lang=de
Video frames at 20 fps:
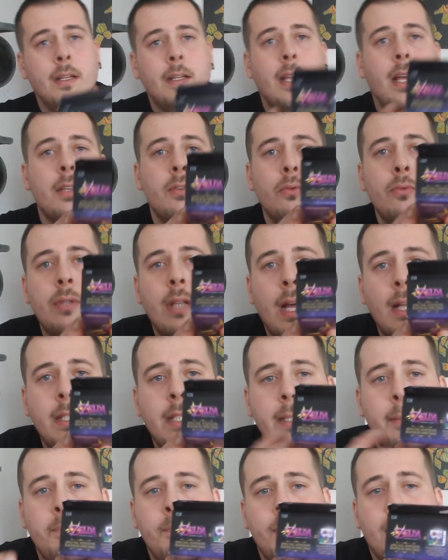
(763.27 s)
Da ist unter
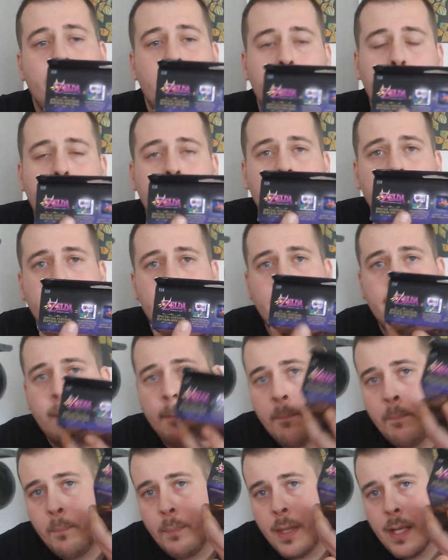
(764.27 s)
anderem das Spiel
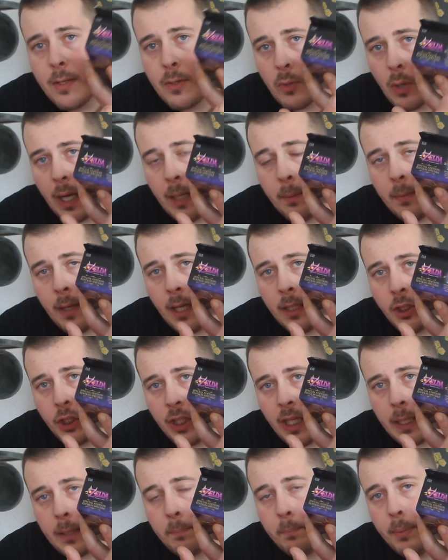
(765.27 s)
drin, so ein
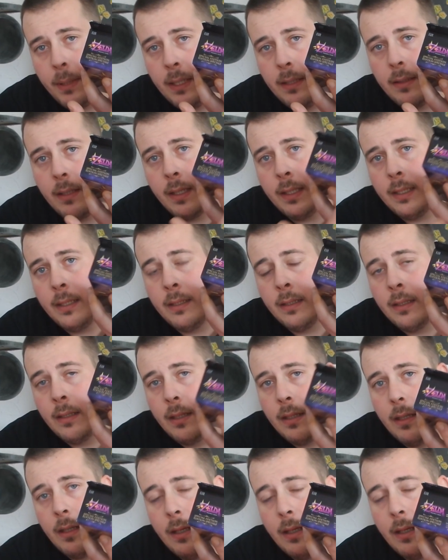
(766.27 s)
Ansteckpin drin,